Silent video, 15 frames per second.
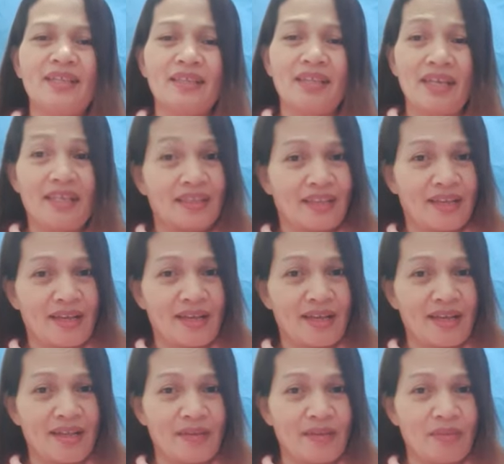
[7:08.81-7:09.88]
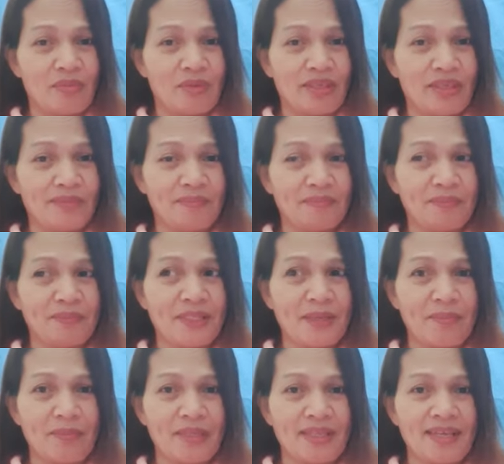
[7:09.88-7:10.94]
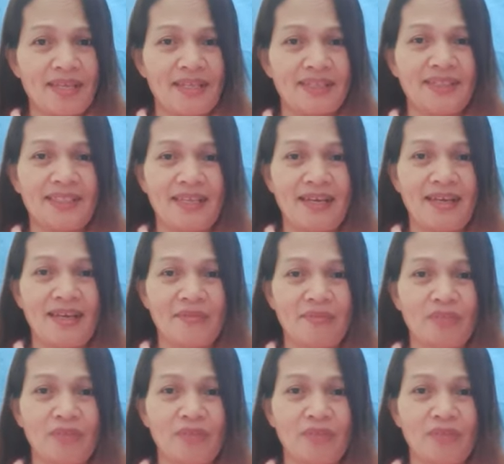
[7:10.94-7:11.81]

Kahit na, di ba, pinapatay na sila,